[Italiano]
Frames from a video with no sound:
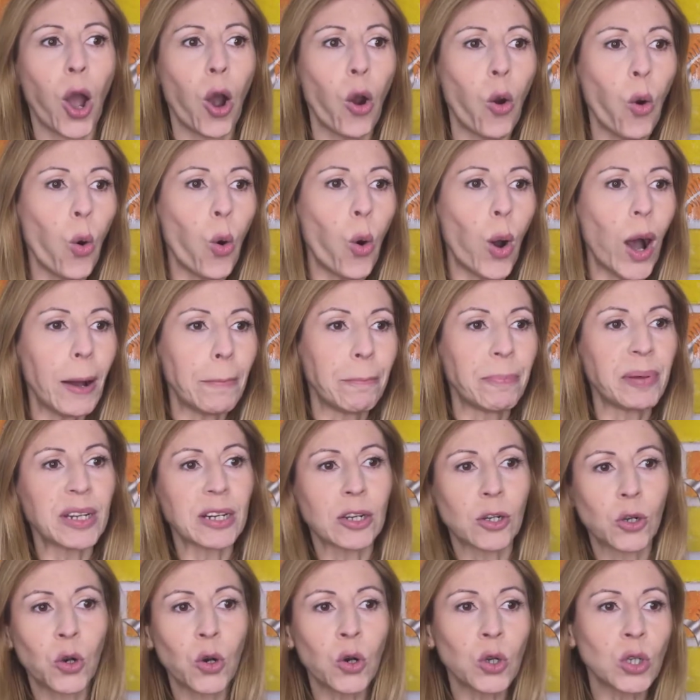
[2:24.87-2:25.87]
o a
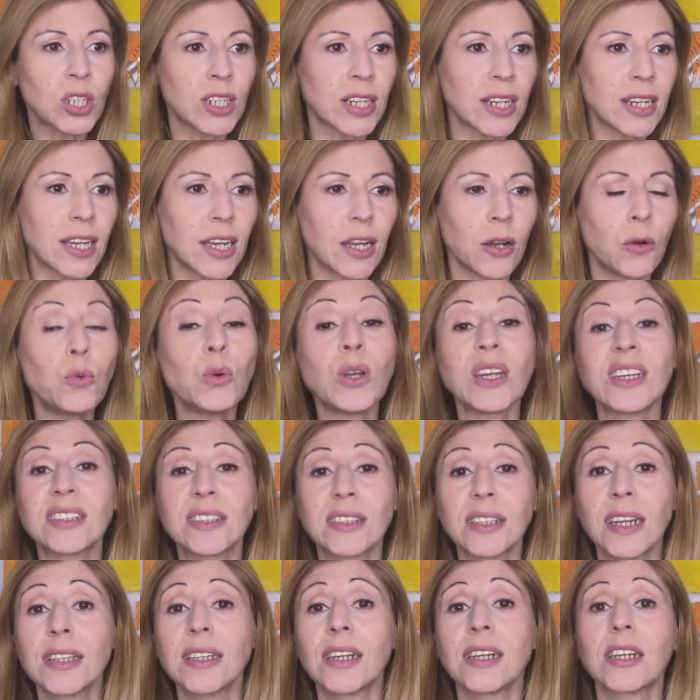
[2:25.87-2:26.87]
percorrere una
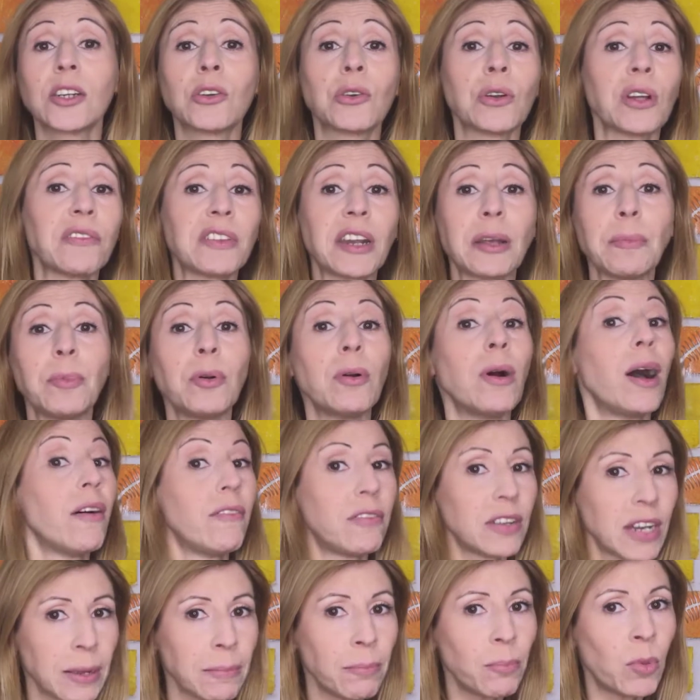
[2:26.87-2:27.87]
strada che non avrebbe,
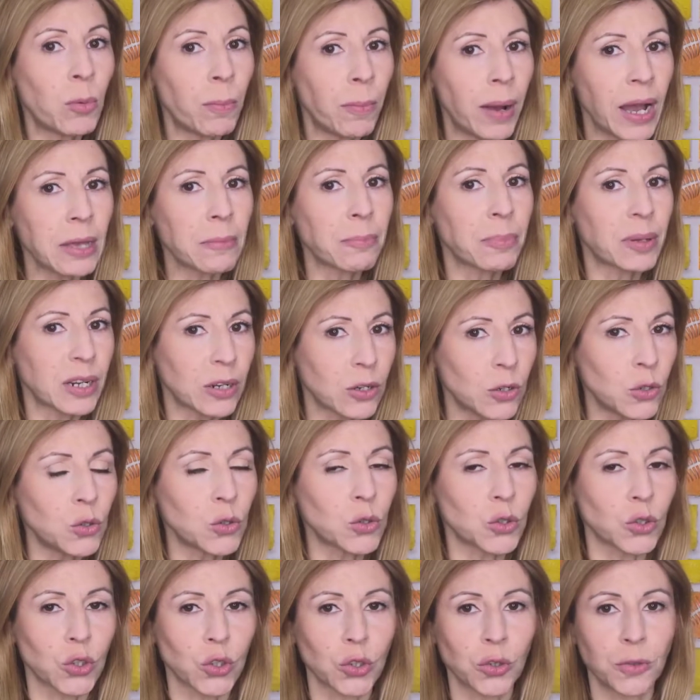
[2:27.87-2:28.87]
avremmo mai
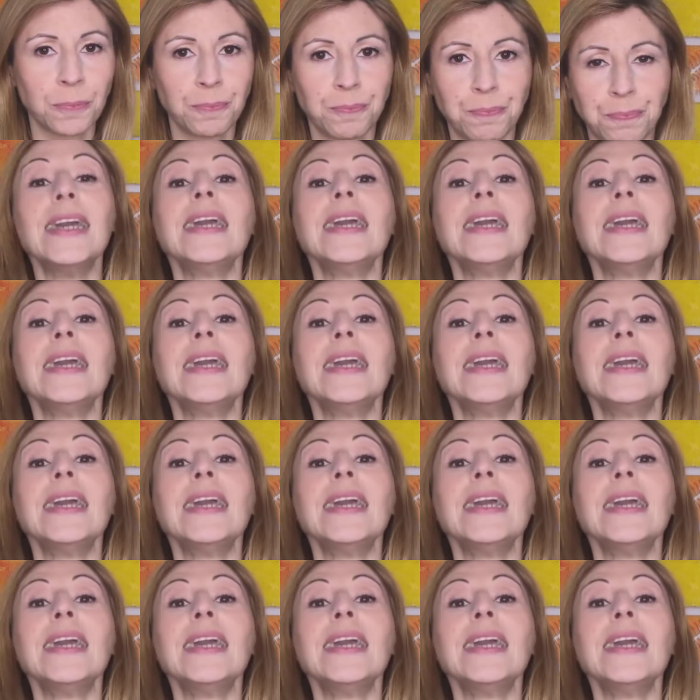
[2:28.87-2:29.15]
percorso.